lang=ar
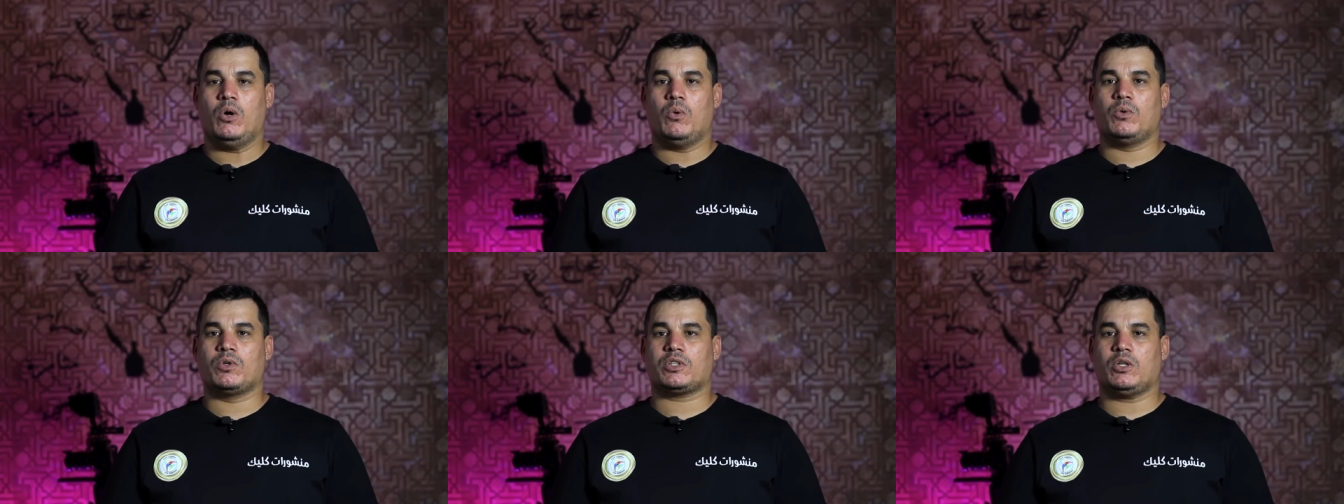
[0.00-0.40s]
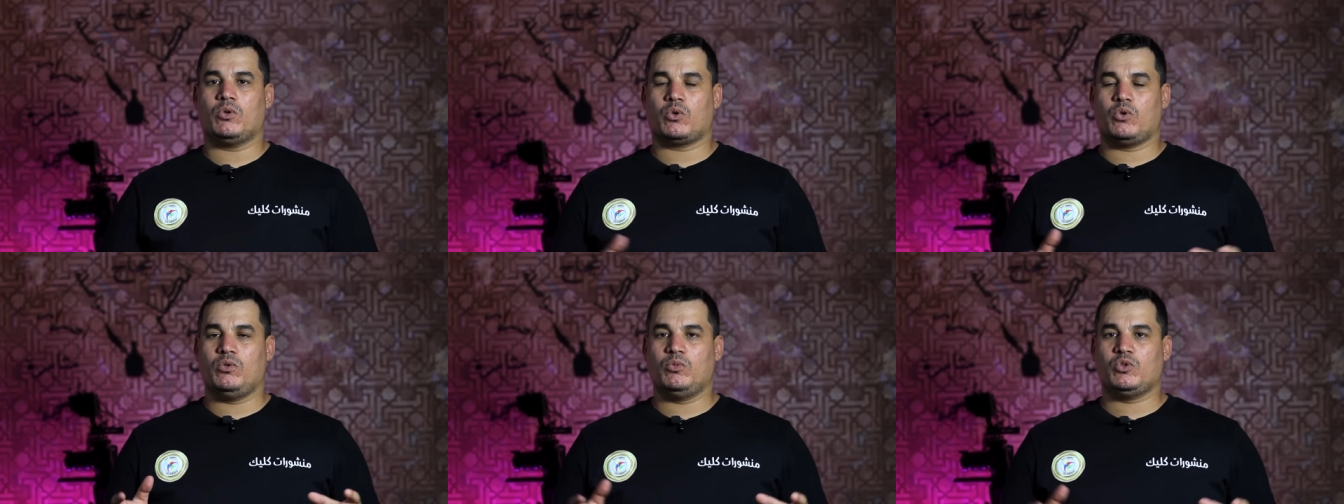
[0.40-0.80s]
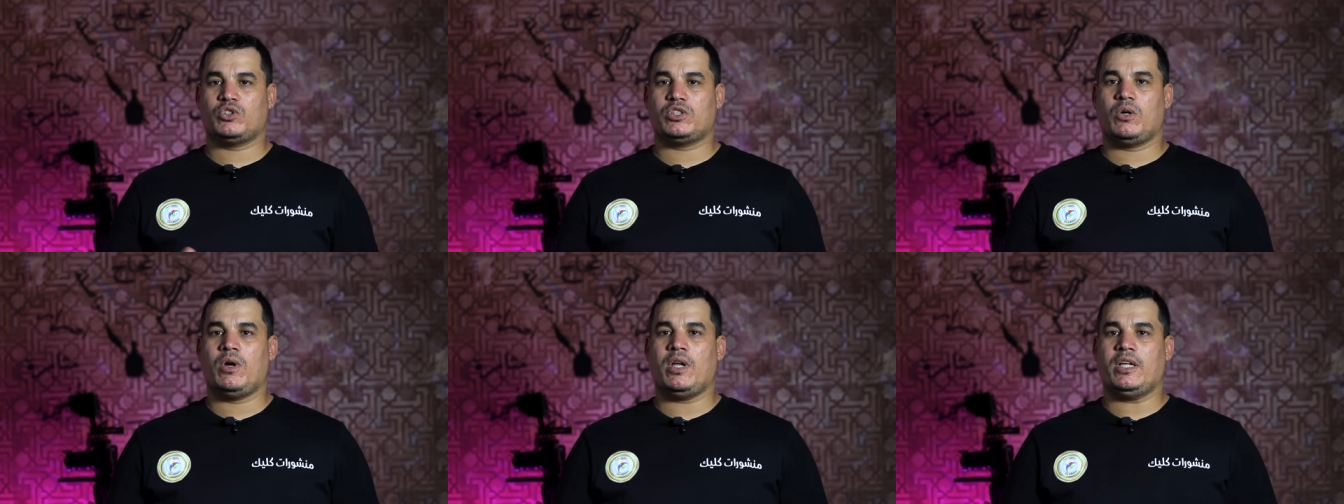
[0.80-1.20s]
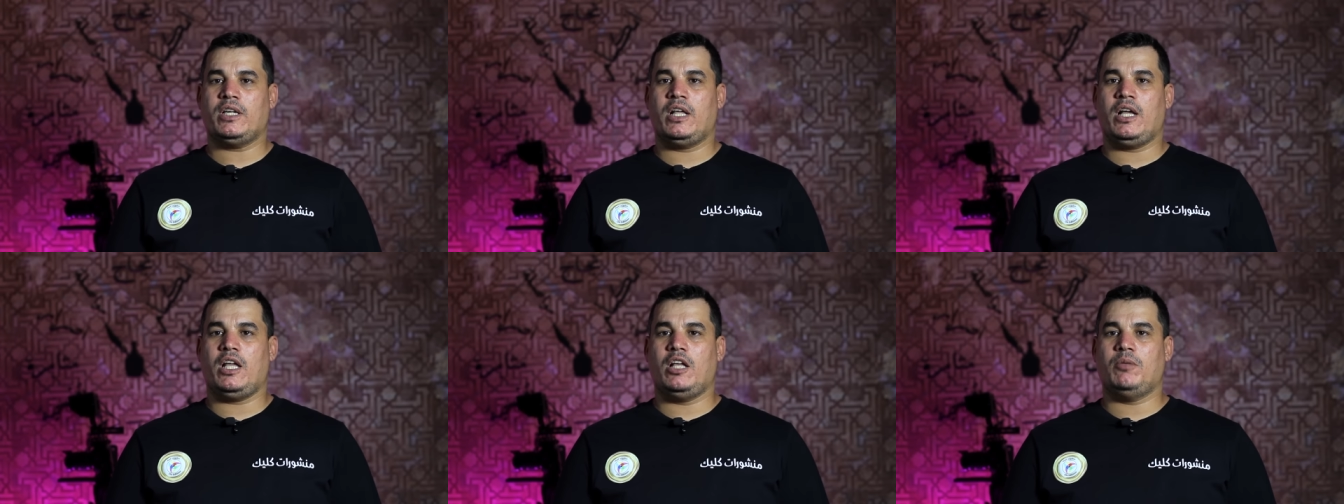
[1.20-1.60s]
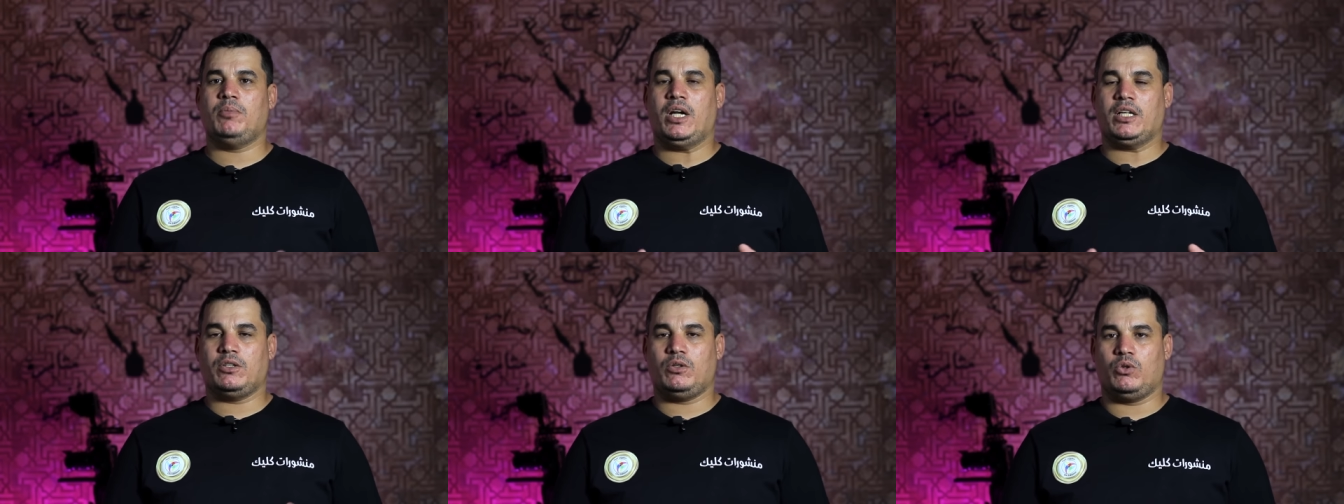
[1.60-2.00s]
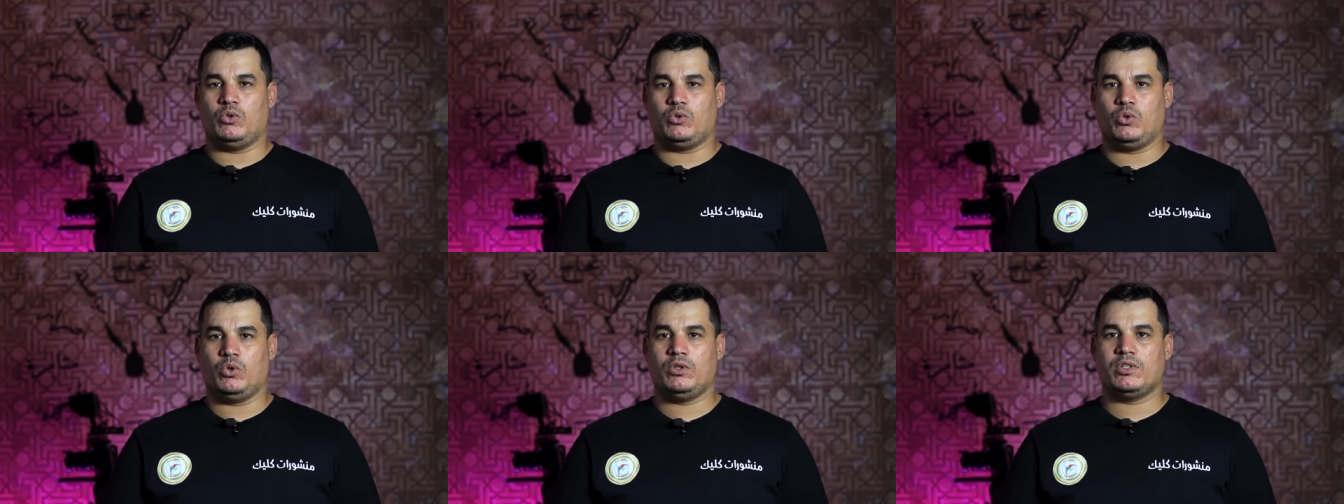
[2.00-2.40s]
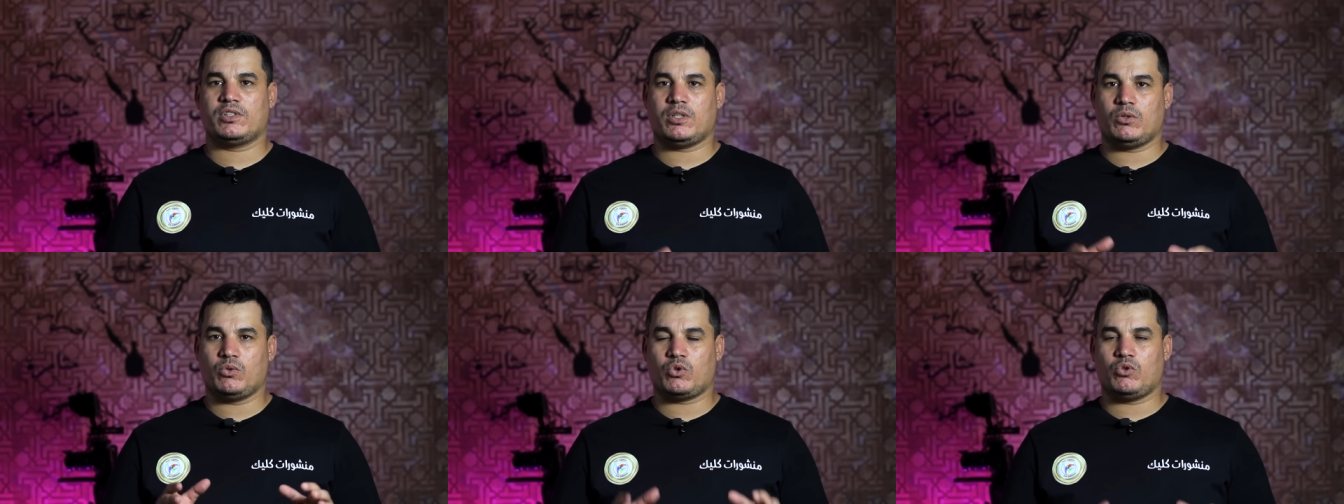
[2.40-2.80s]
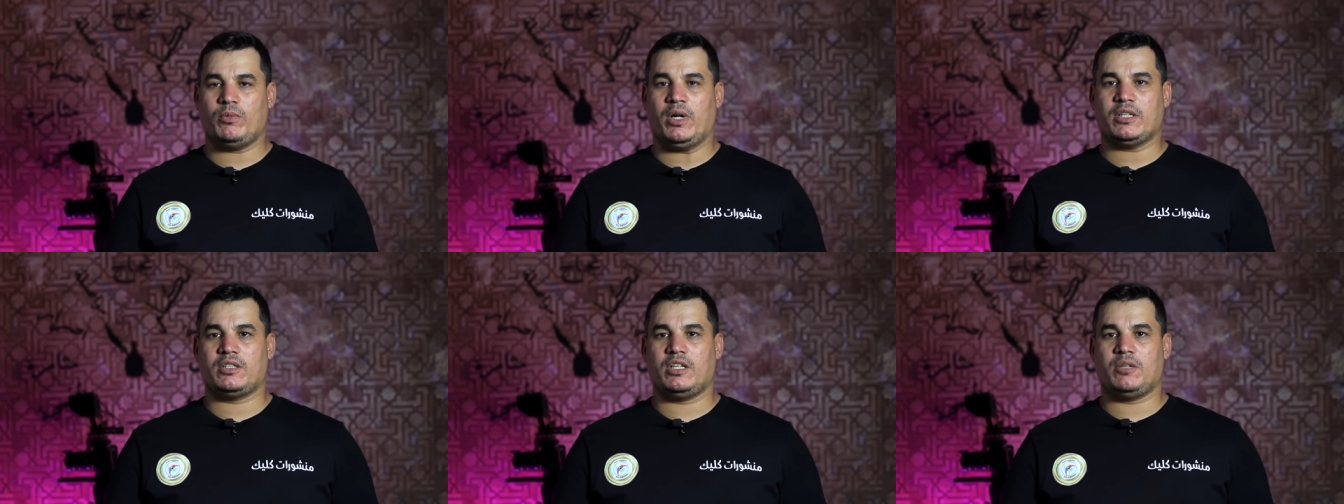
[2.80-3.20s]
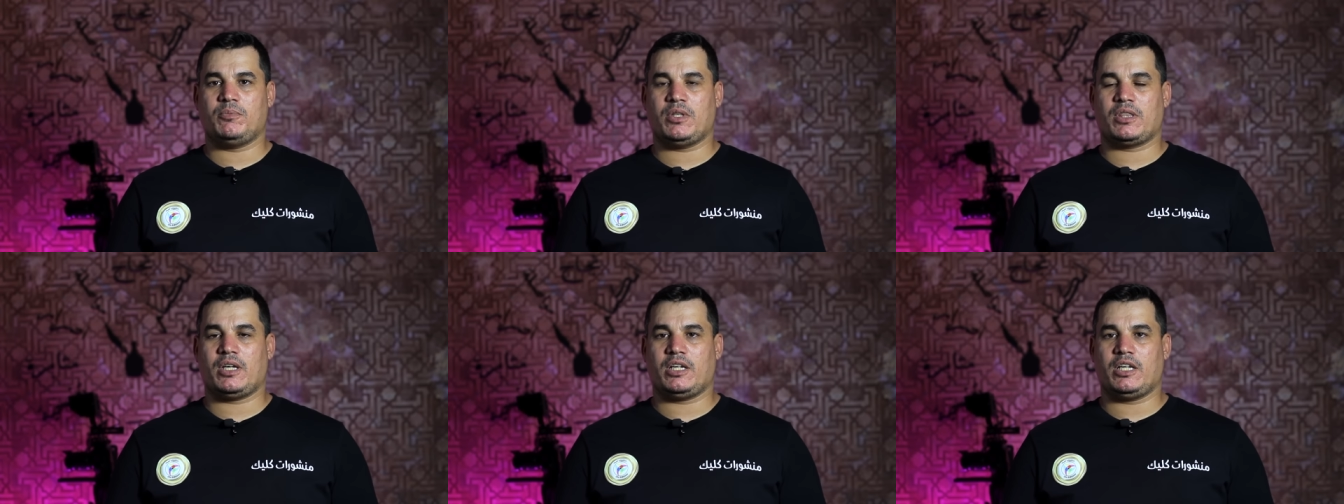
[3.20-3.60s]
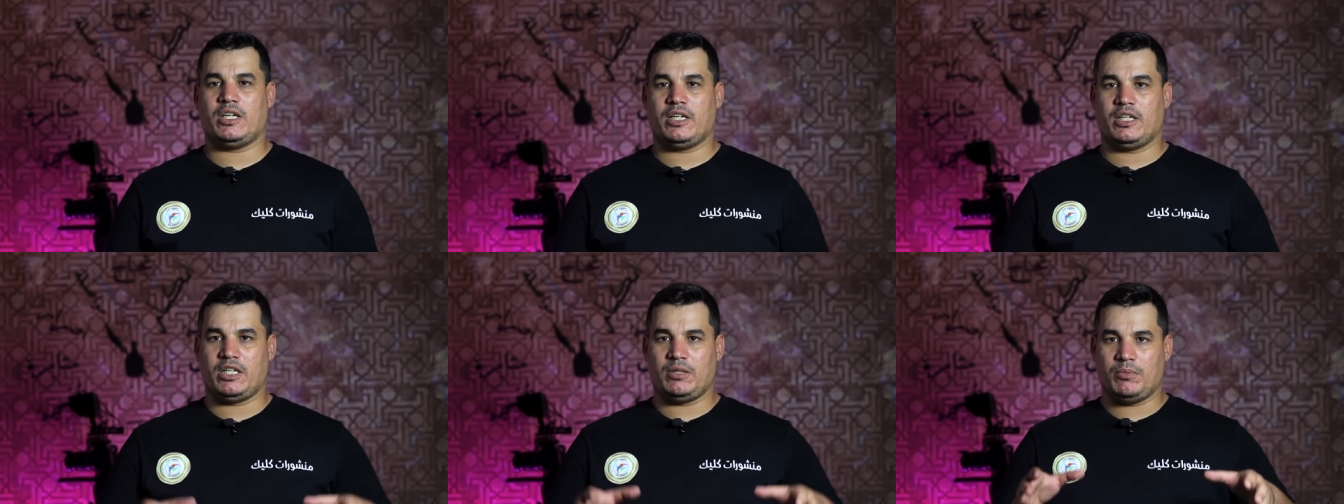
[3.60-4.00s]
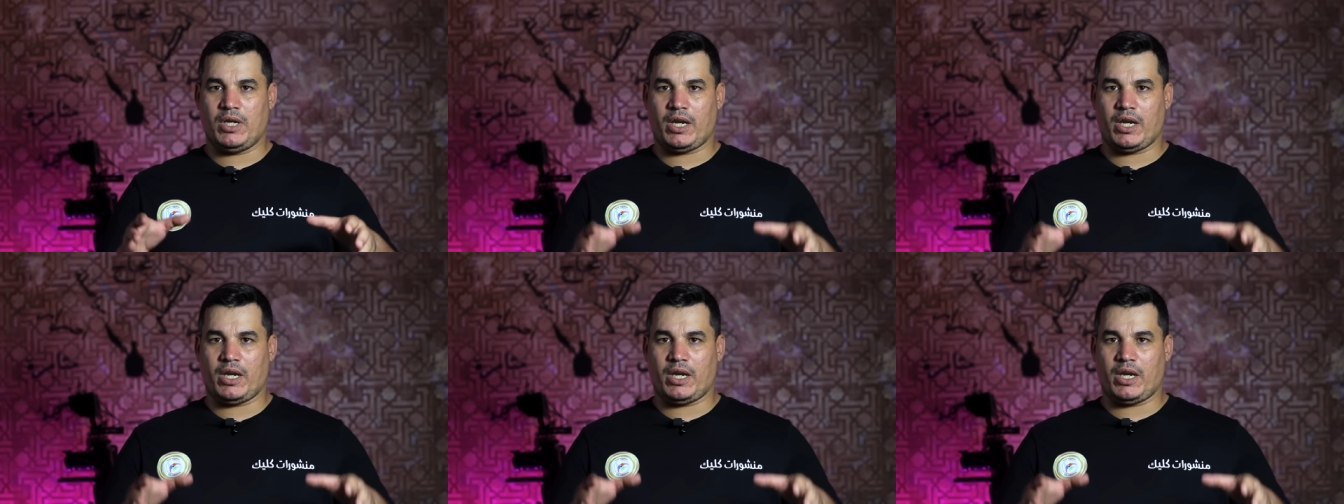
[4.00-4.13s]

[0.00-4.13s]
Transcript: ونطوروا المستوى إلى أبعد الحدود نصوروا مع التلاميذ تاعنا يعني من